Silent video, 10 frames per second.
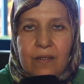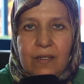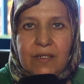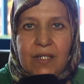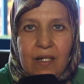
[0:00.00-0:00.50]

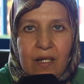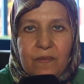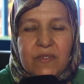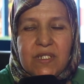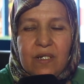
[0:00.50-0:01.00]

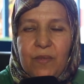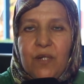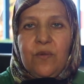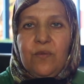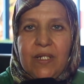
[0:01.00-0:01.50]
الطاقم
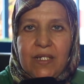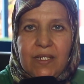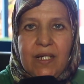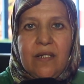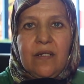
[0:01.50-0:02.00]
التربوي
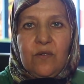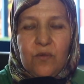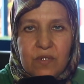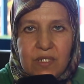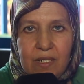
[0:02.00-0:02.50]
والاداري
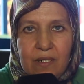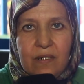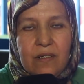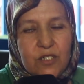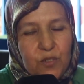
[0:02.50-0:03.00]

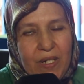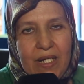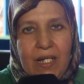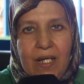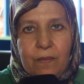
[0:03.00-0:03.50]
الاسره
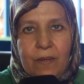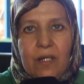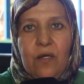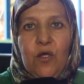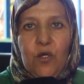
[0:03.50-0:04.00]
جمعيه
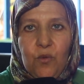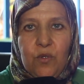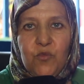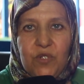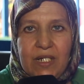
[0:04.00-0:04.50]
الاباء
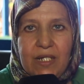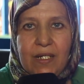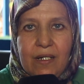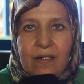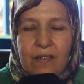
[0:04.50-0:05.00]

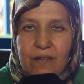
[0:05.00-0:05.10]
والمديريه